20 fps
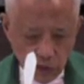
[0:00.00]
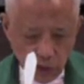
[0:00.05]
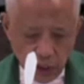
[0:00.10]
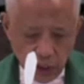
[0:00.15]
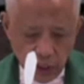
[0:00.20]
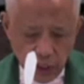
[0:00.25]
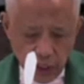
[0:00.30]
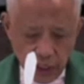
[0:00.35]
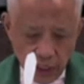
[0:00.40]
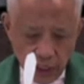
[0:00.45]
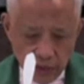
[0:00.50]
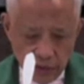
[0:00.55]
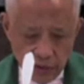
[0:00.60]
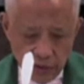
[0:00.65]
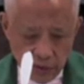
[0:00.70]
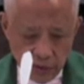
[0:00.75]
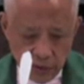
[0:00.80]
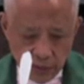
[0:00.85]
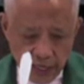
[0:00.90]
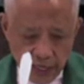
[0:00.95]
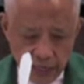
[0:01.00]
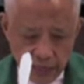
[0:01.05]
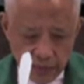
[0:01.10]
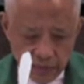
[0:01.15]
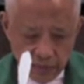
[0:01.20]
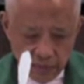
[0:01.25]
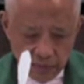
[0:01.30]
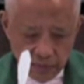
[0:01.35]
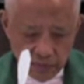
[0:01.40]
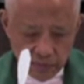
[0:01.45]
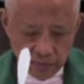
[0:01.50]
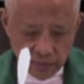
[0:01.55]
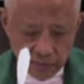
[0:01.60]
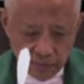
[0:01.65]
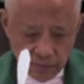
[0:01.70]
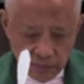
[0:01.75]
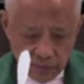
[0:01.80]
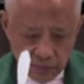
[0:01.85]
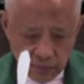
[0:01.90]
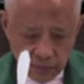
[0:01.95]
in the end of time.
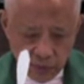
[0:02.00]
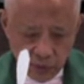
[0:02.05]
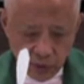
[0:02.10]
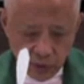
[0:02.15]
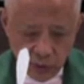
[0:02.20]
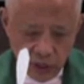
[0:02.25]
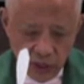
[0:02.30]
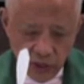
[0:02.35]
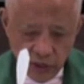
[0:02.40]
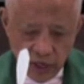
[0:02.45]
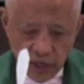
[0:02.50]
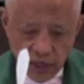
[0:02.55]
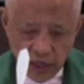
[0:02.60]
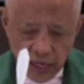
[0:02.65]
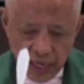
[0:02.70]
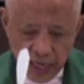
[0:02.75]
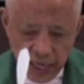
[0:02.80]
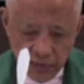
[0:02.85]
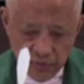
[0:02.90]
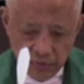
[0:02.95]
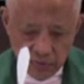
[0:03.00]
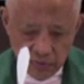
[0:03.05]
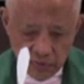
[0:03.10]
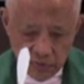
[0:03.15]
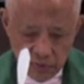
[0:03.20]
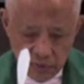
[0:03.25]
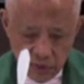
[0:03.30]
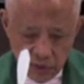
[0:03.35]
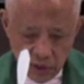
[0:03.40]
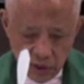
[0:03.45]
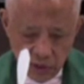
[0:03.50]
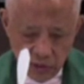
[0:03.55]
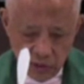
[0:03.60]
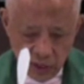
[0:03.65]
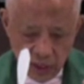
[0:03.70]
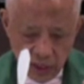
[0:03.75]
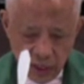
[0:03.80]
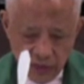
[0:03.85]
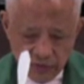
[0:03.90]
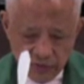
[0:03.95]
We who are alive, who
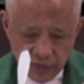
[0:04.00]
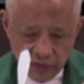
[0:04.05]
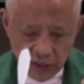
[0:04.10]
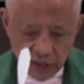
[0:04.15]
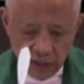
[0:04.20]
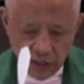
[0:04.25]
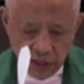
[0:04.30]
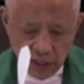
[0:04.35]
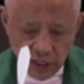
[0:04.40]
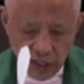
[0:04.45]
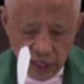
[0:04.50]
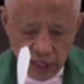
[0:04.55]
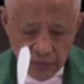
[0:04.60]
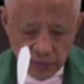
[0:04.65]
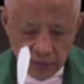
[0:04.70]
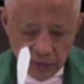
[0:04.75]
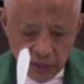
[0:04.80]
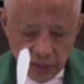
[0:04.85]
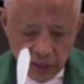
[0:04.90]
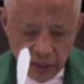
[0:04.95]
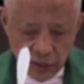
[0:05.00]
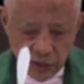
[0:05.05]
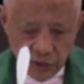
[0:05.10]
are left until the coming of the